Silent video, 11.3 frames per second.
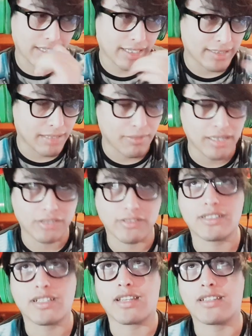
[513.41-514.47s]
regresa el maldito
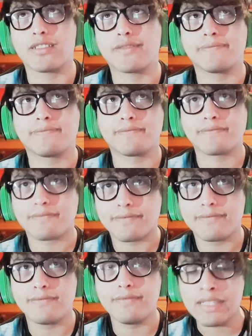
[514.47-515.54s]
internet.
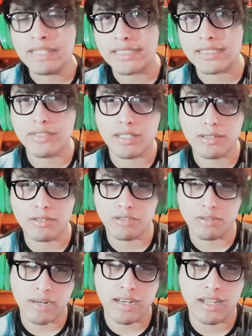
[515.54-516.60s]
Ya sabes que lo
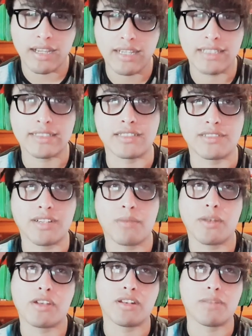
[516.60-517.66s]
normal es hacer un
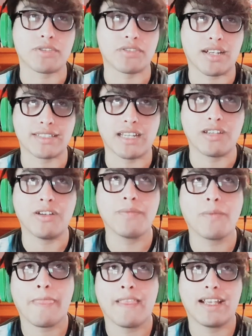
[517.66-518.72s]
gameplay con el personaje que salió.
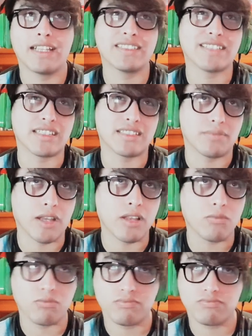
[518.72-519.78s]
Este es
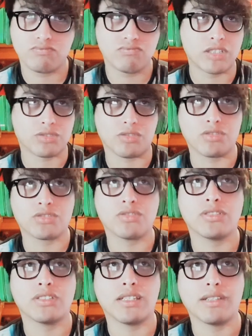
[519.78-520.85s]
anticipado.
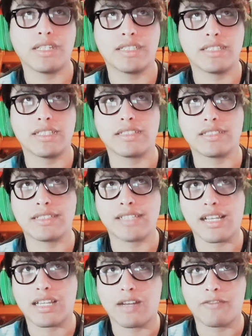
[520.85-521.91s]
Desconozco si, si, si es
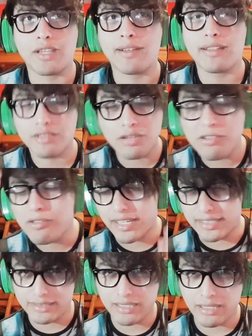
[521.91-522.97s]
el crafteable. Yo digo
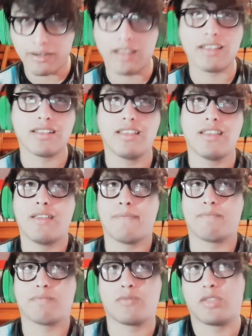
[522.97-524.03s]
que sí, la verdad.
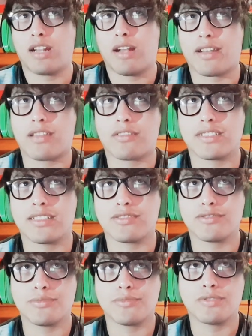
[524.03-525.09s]
Mm, la verdad no sé,
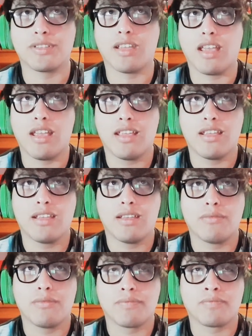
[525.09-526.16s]
estoy muy,
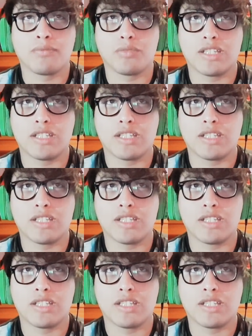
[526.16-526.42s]
muy